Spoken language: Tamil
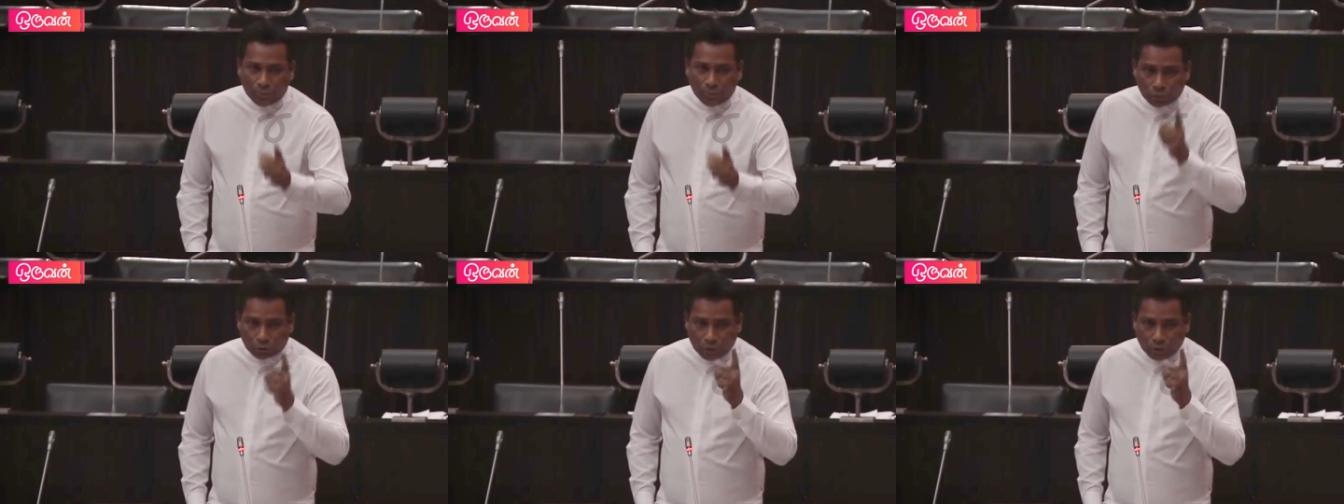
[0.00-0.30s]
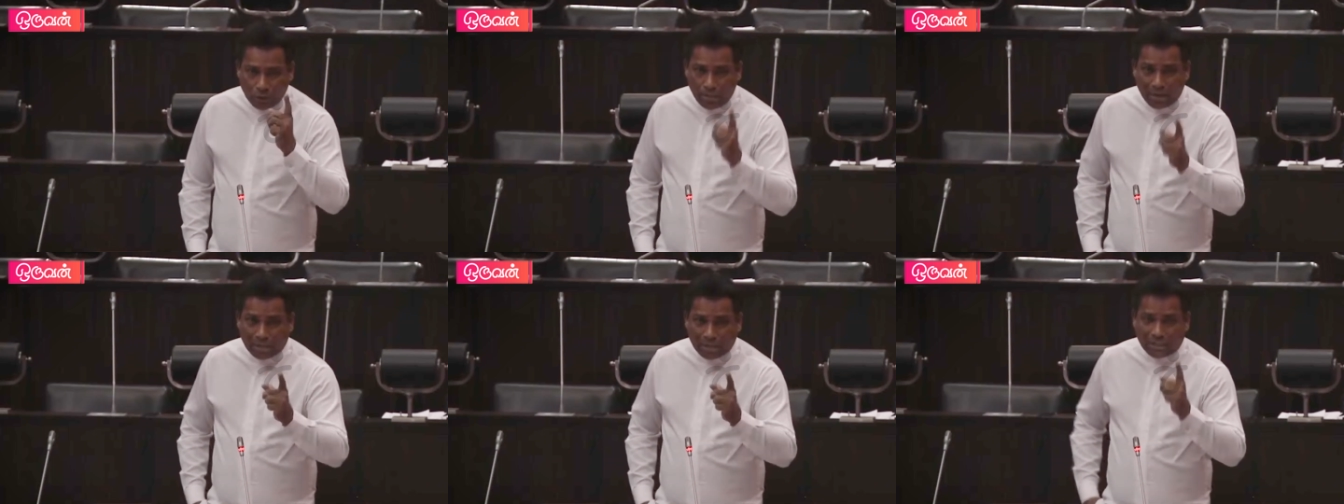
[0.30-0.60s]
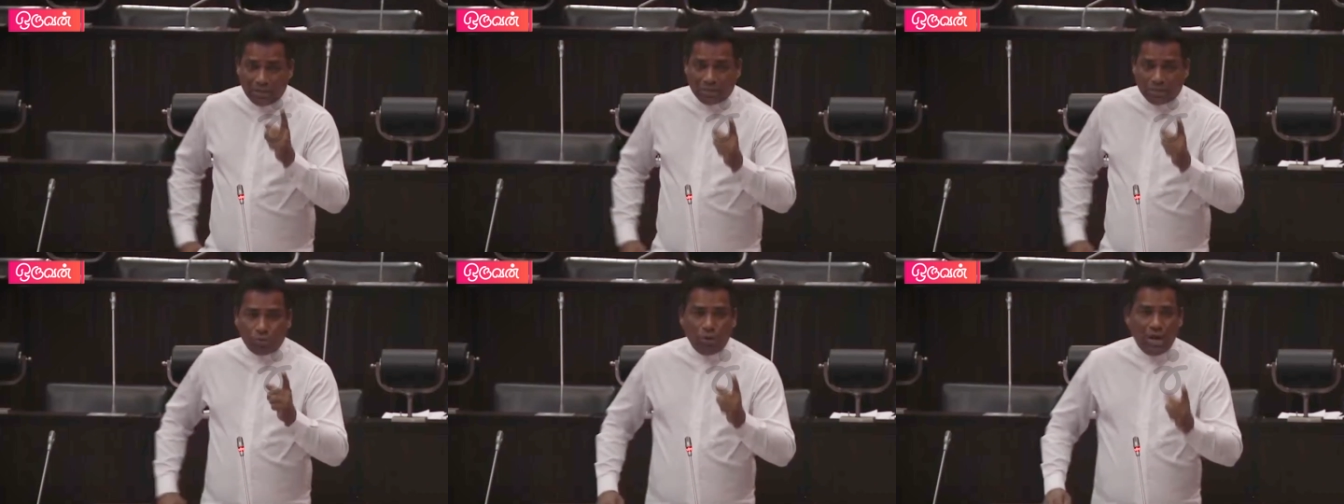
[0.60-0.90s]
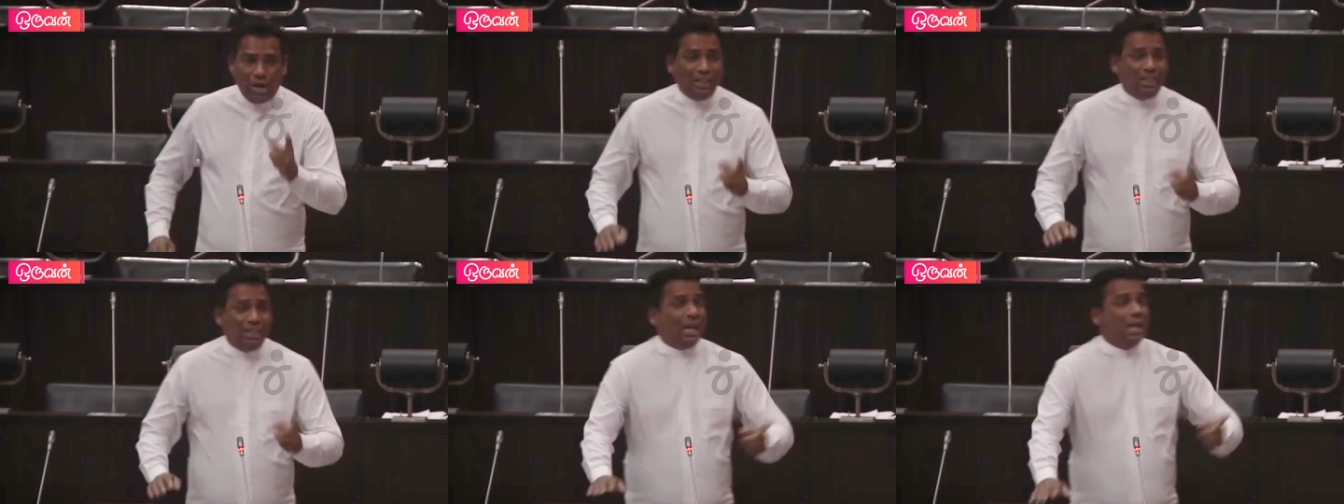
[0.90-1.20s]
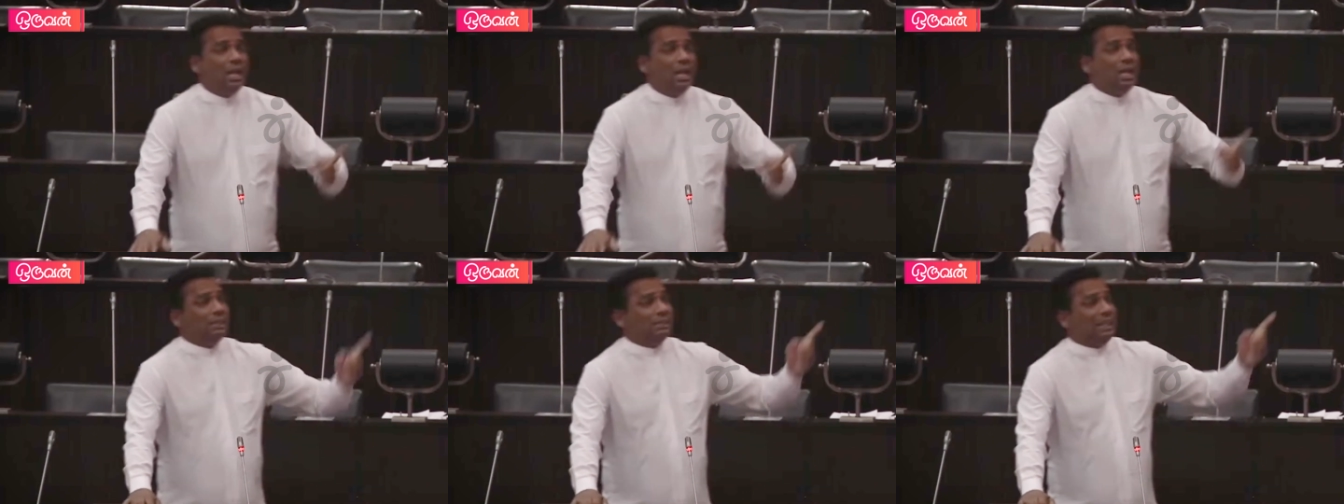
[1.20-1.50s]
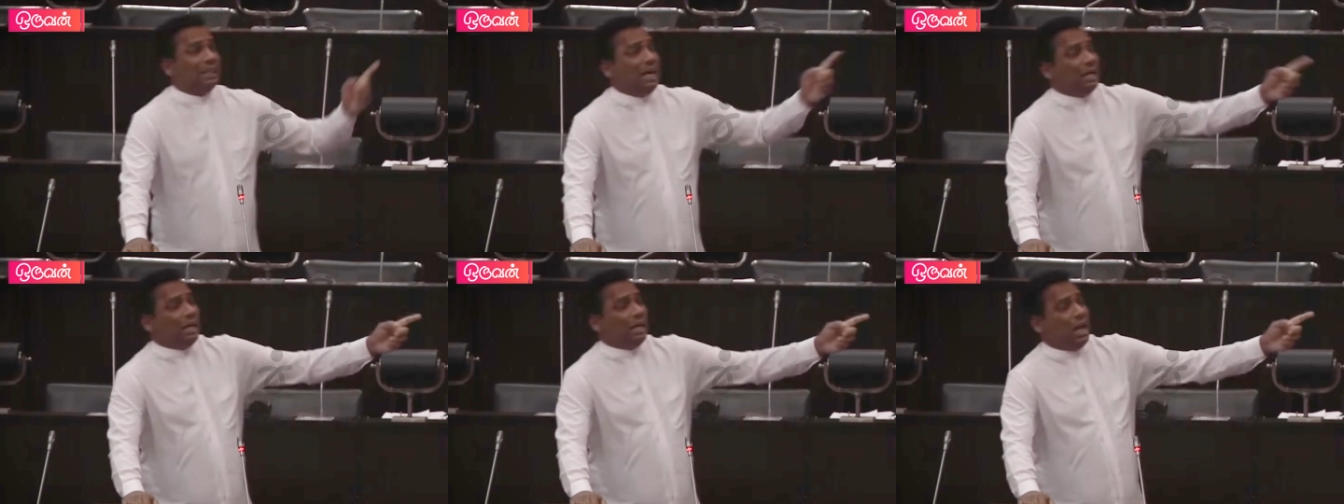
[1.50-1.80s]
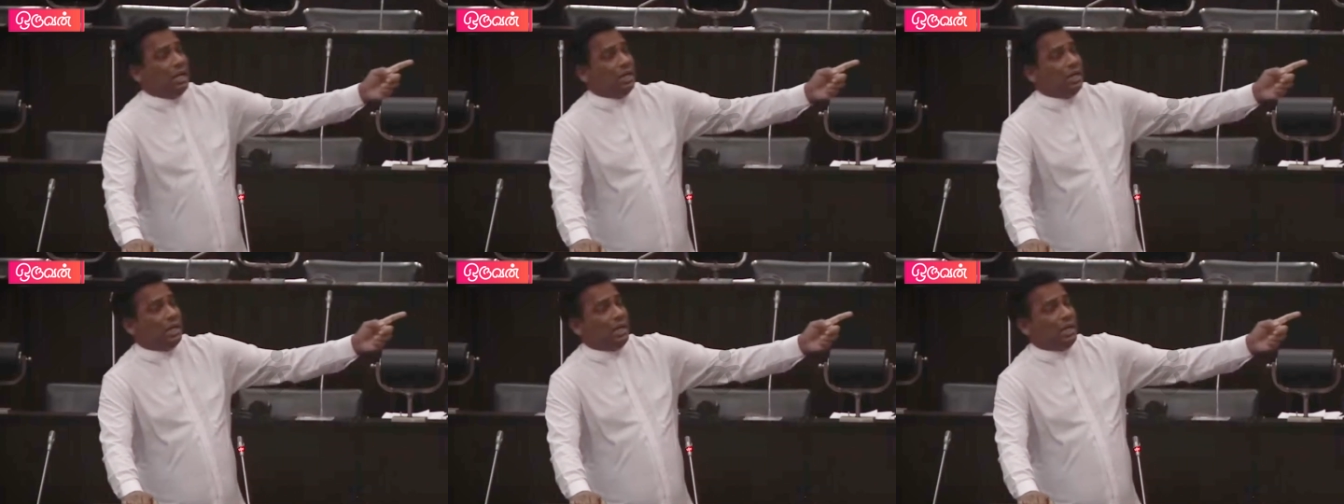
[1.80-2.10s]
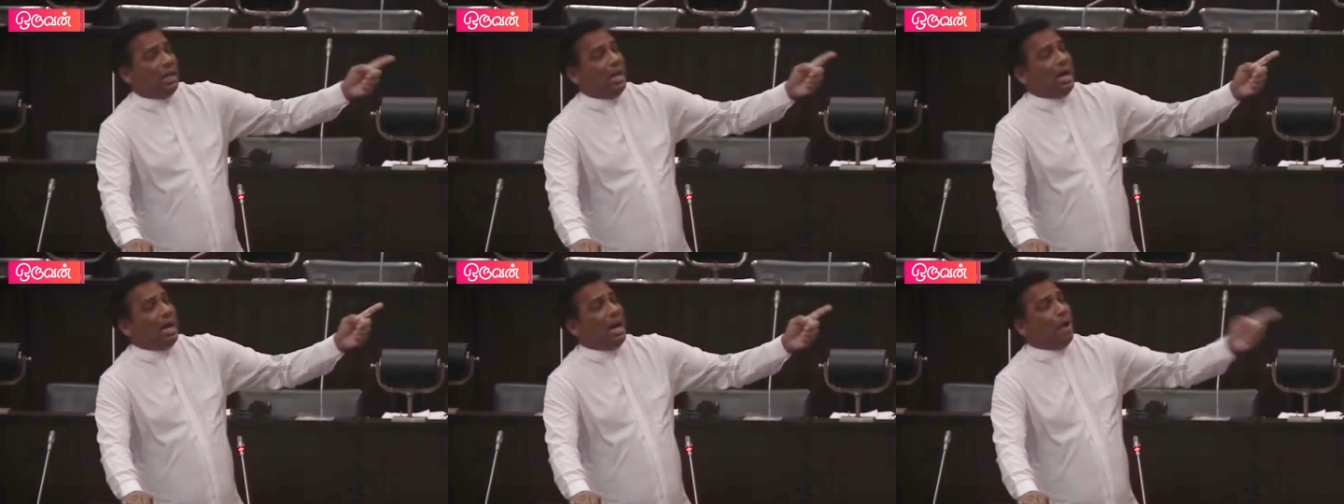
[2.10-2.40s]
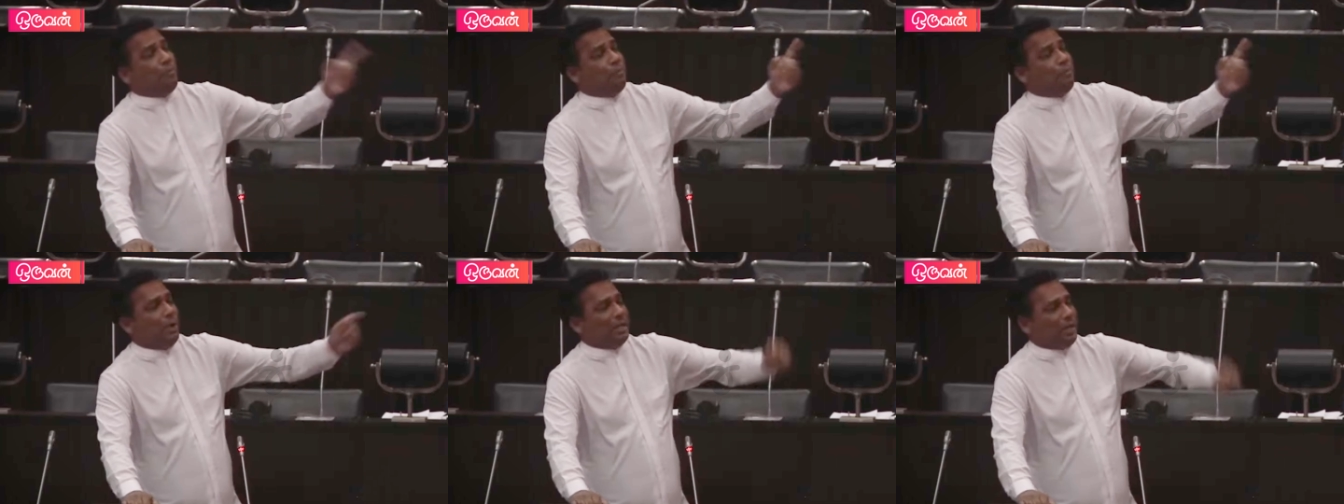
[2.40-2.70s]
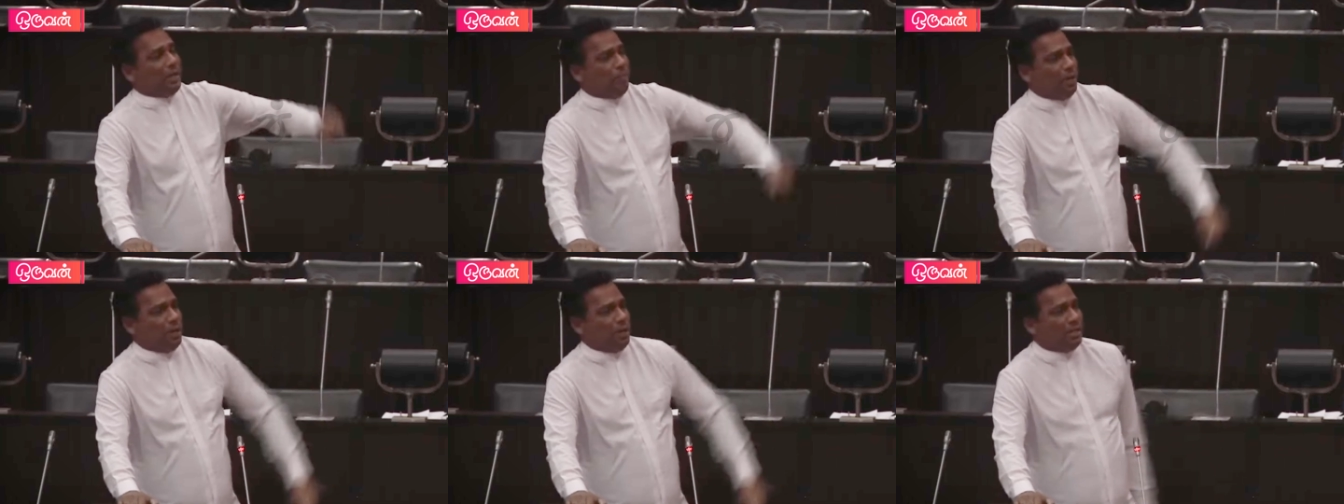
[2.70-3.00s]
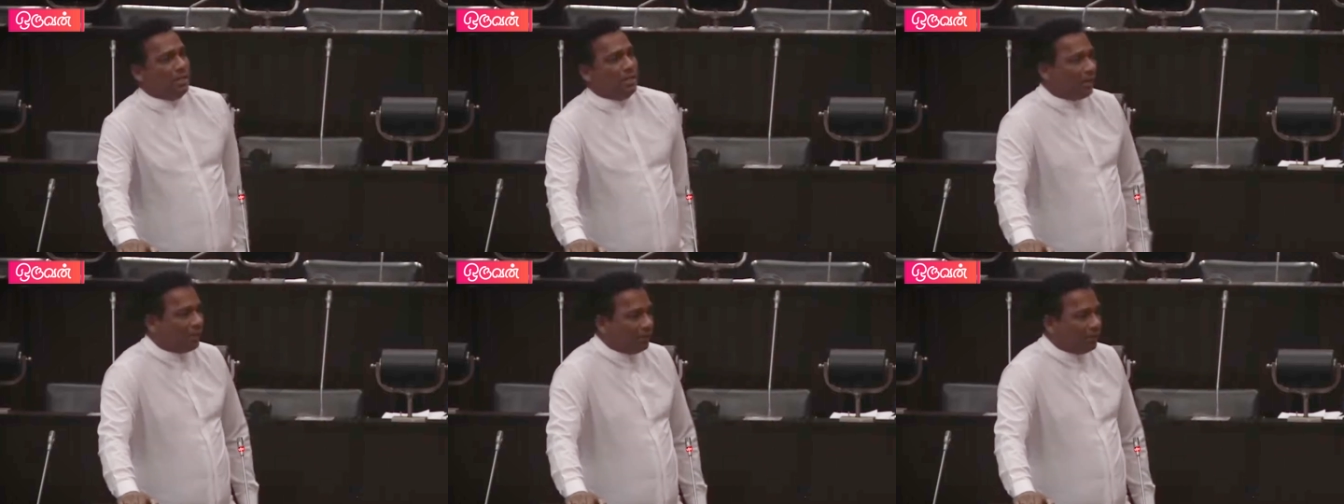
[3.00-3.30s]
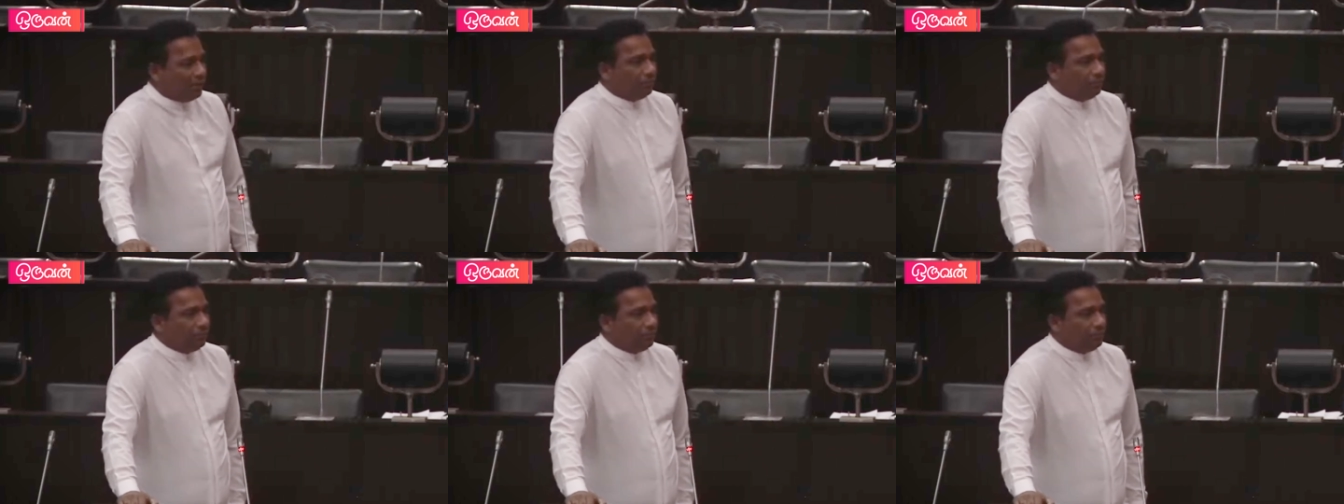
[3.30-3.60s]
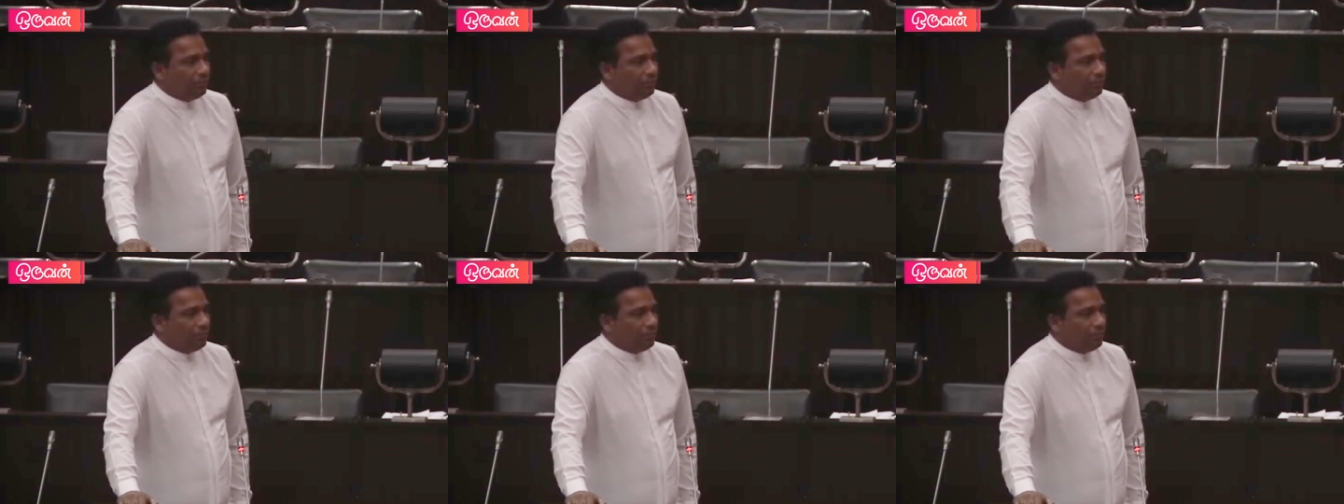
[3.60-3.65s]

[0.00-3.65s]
முஸ்லிம் மக்கள் கூட இந்த சாரானுக்கு எதிராக ஆர்ப்பாட்டம் பண்ணியிருந்தார்கள்